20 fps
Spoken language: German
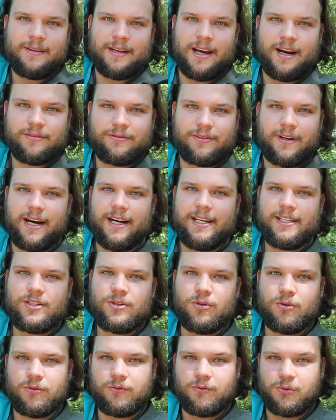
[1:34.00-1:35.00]
ja,
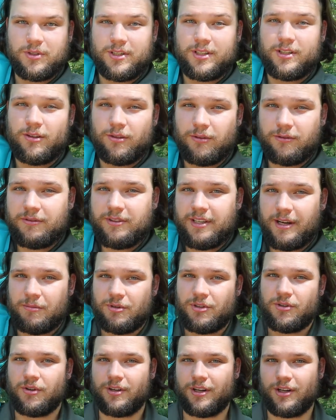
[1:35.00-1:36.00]
Freizonen, wo sich die Luft
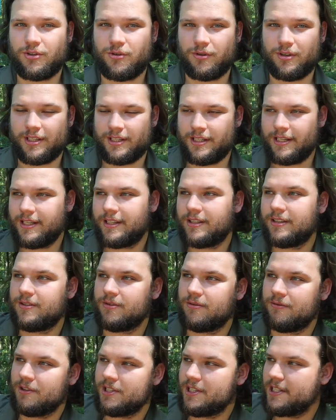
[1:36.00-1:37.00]
sammeln soll, natürlich nicht.
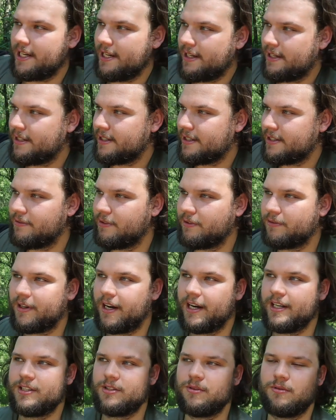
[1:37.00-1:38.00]
So was ähnliches wie
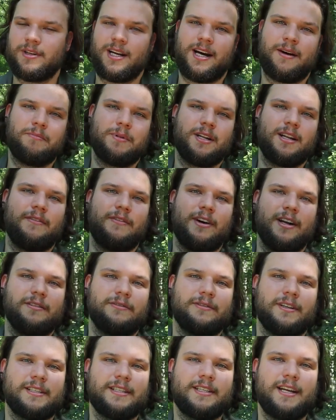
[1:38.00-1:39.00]
Freizonen haben mittlerweile
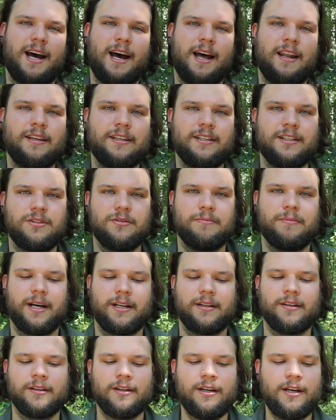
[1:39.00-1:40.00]
fast alle
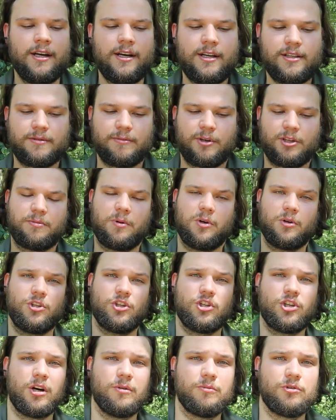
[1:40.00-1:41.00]
Isomatten, zum Beispiel auch
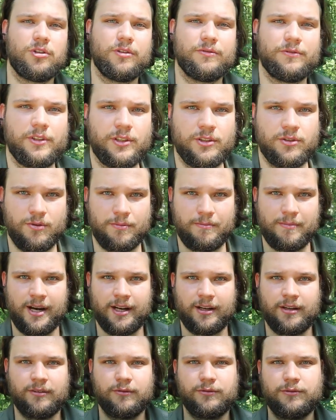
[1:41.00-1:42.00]
die
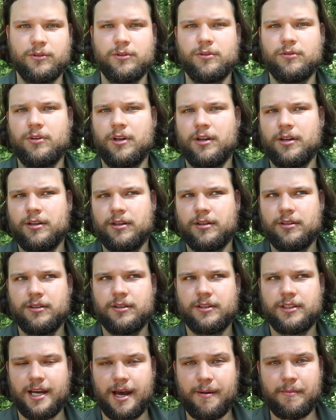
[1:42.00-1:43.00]
Schaumstoff-Isomatten von
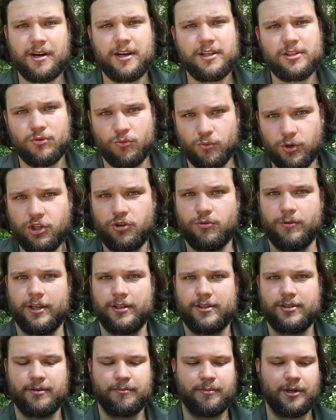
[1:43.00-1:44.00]
äh, Thermarest Rich
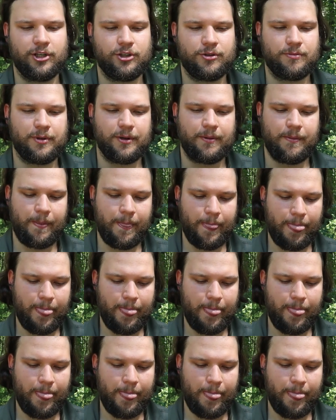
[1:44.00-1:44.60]
Rest zum Beispiel.